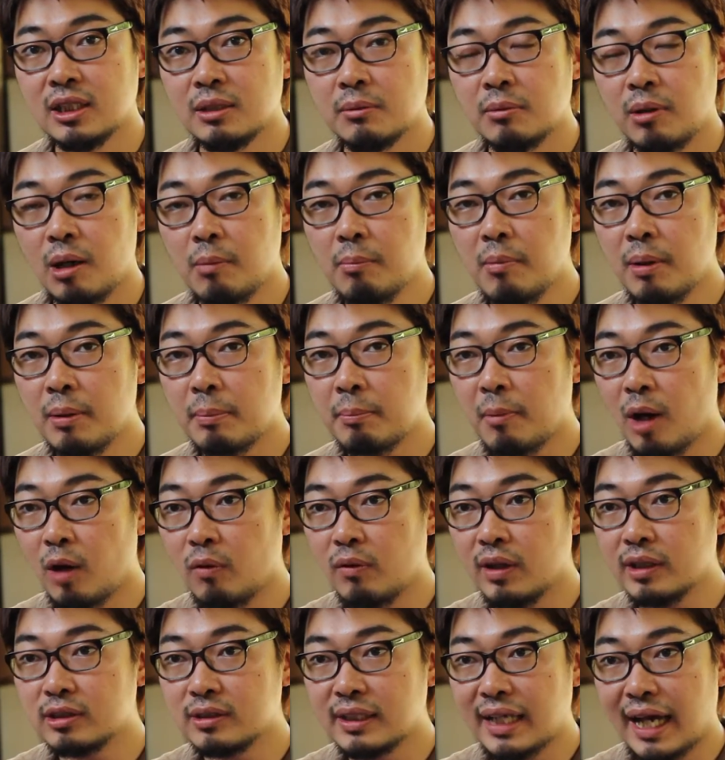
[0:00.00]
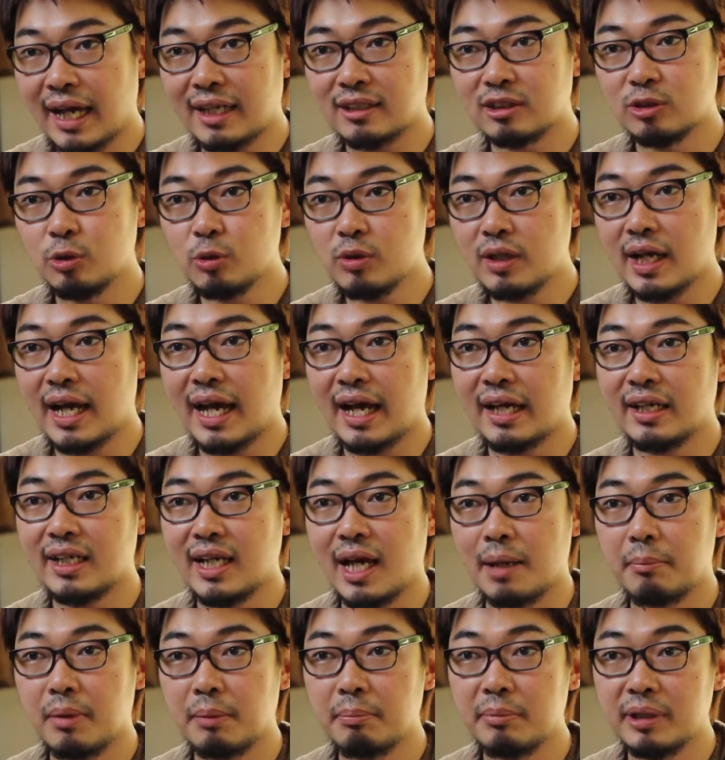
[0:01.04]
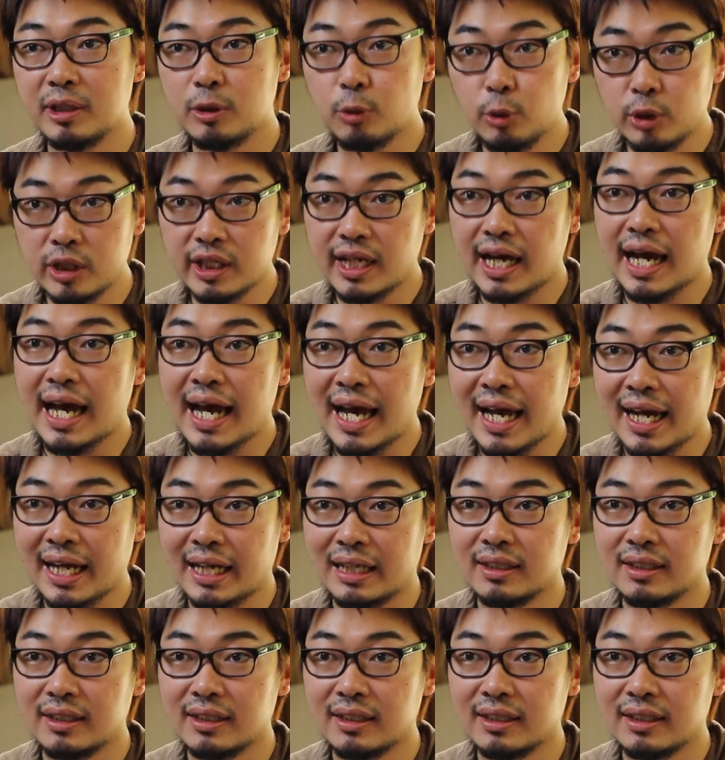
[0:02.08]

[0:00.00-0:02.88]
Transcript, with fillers: เพราะมันมองว่างานทุกงานเนี่ยมันมีคุณค่า